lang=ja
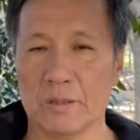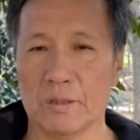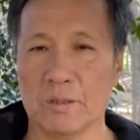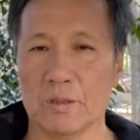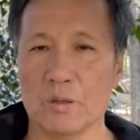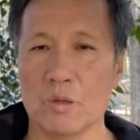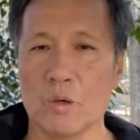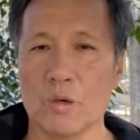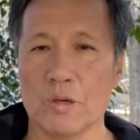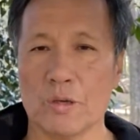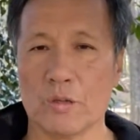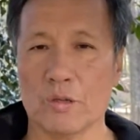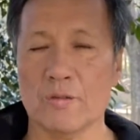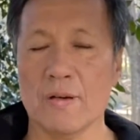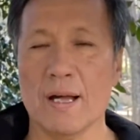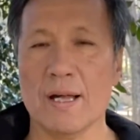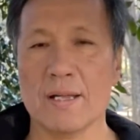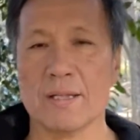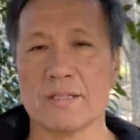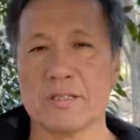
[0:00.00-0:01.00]
能力
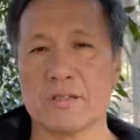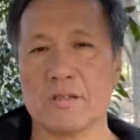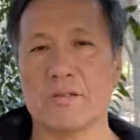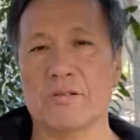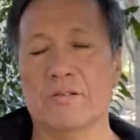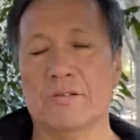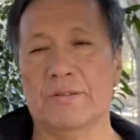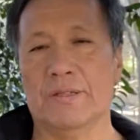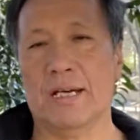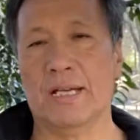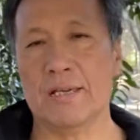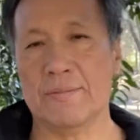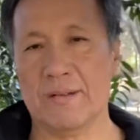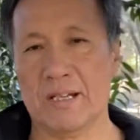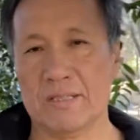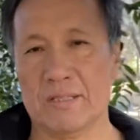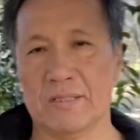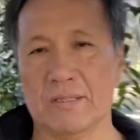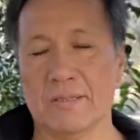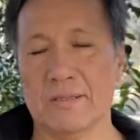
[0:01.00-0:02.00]
は強くなりま
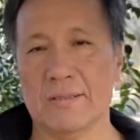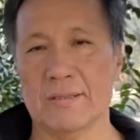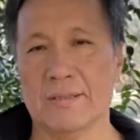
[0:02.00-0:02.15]
す。